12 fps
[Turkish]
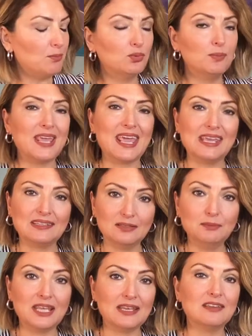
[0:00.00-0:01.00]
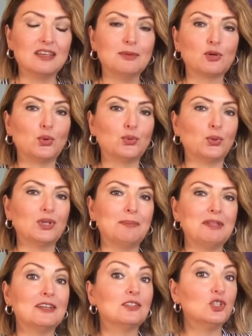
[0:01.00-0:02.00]
Bu bir eğitimle ilgili bir konu
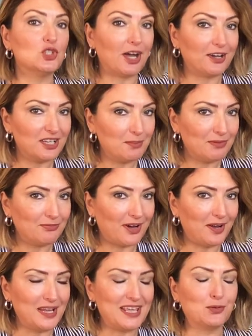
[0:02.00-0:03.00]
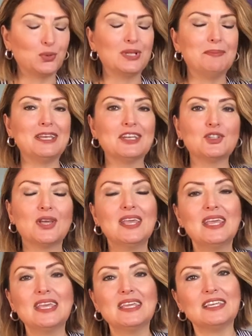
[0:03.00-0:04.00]
olabilir, ticari bir faaliyet olabilir,
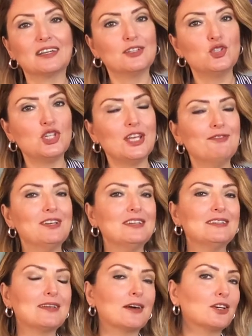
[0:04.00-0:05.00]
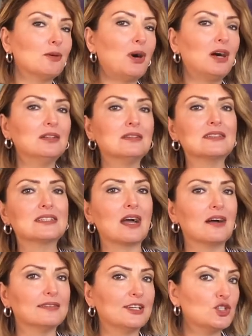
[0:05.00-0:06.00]
yakın çevreniz, akrabalarınız,
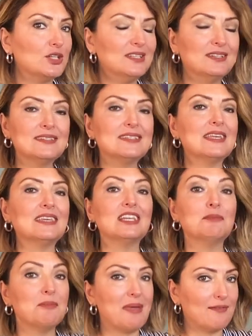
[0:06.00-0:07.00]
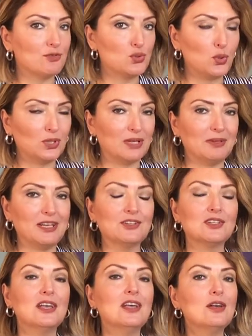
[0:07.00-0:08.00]
kardeşlerinizle ilgili bir mevzu olabilir.